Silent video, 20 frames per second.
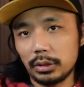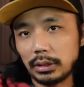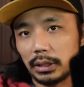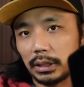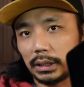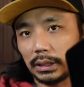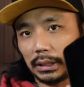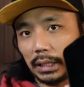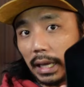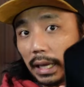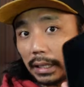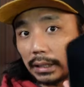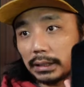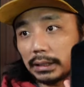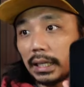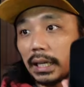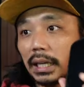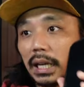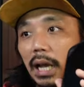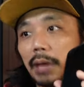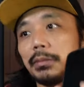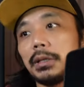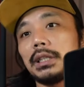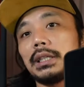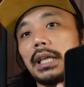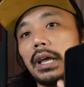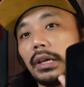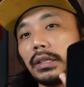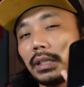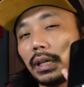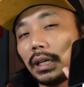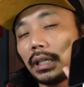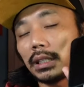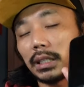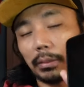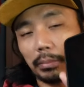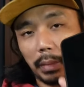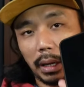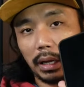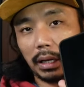So in this case, gagamit tayo ng
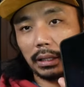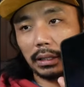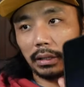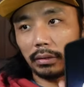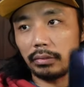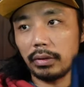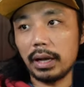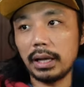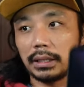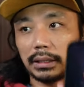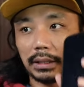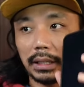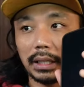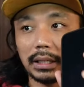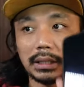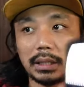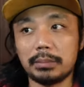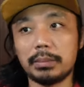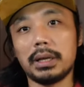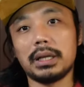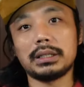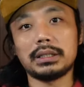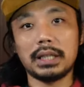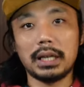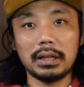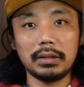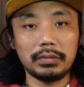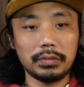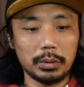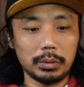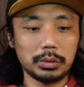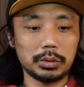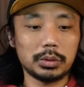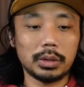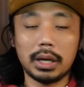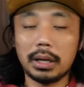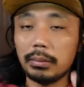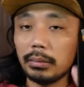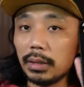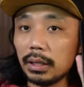isa pang device, ng isa pang cellphone.
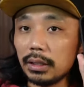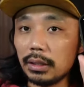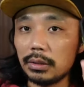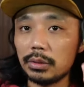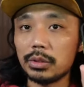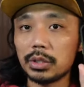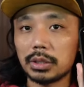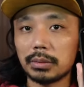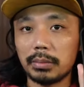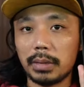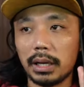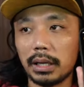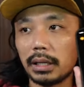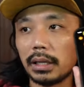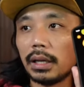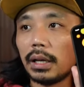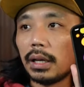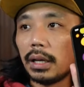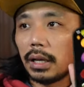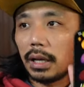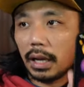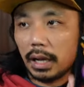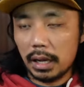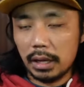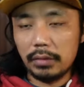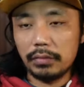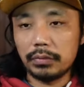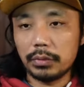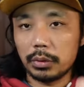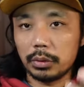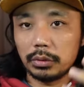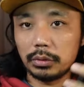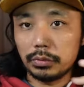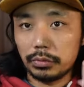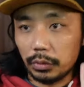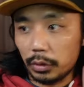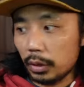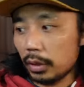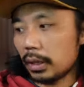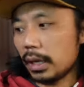So I'm gonna use my
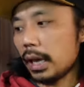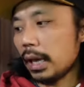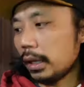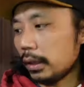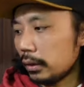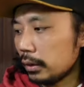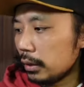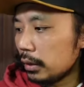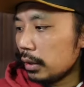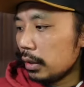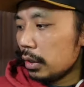iPhone for that.